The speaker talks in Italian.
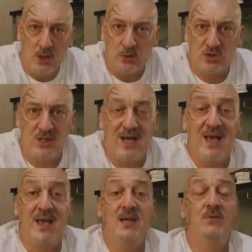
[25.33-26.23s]
ossia
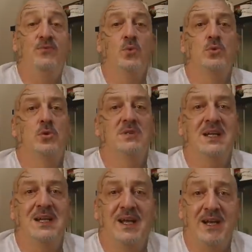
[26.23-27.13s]
è il frutto
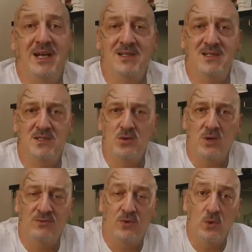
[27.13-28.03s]
della
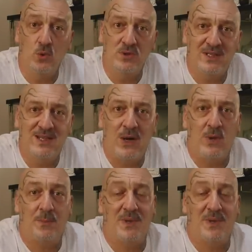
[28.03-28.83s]
realizzazione voluta da un